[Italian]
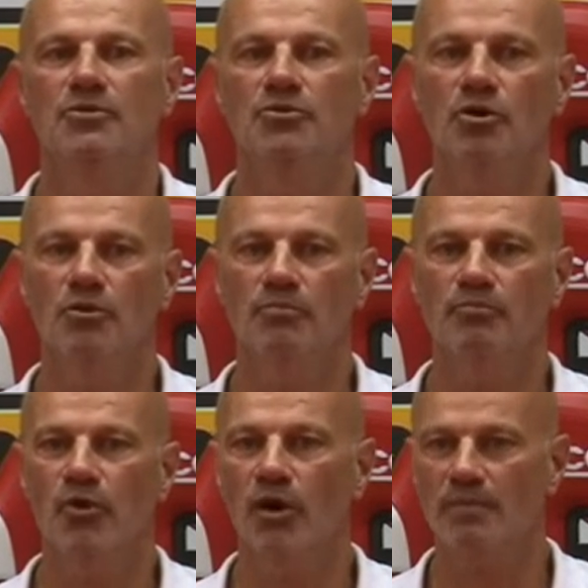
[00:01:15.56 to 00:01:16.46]
non
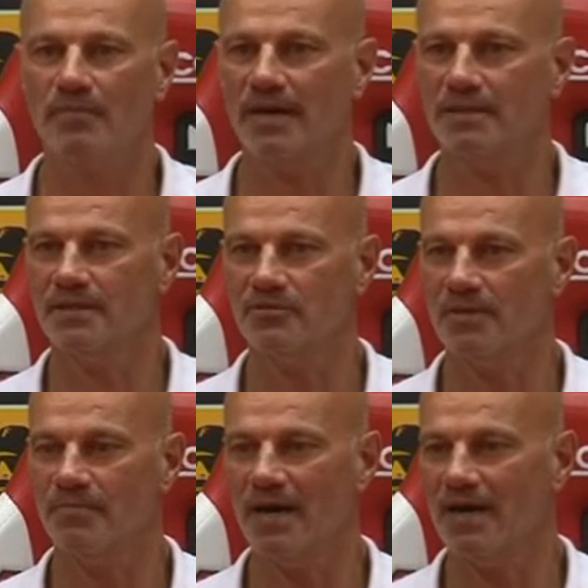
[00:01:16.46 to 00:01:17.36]
puoi perdere una
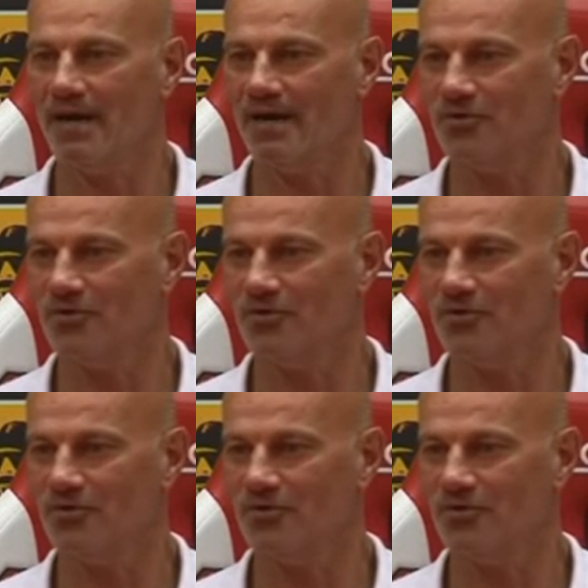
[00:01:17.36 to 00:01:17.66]
palla